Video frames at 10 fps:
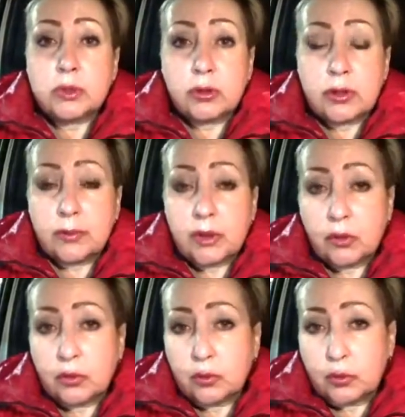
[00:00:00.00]
что там
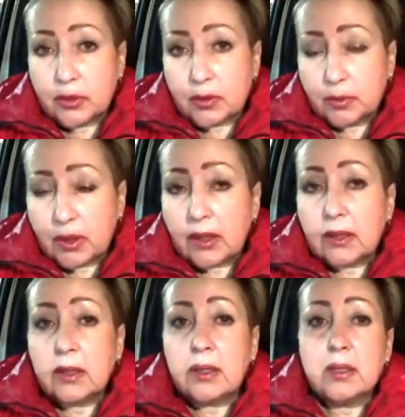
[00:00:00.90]
народу будет
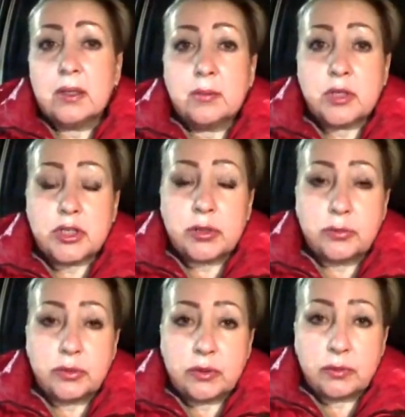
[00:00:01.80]
мало и машин
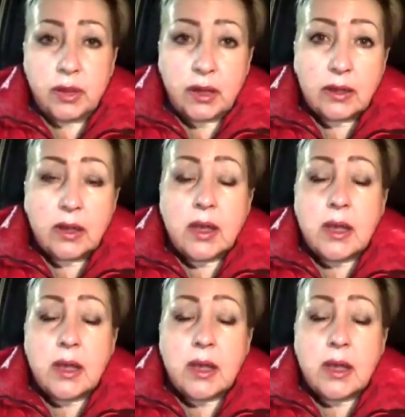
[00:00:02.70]
будет мало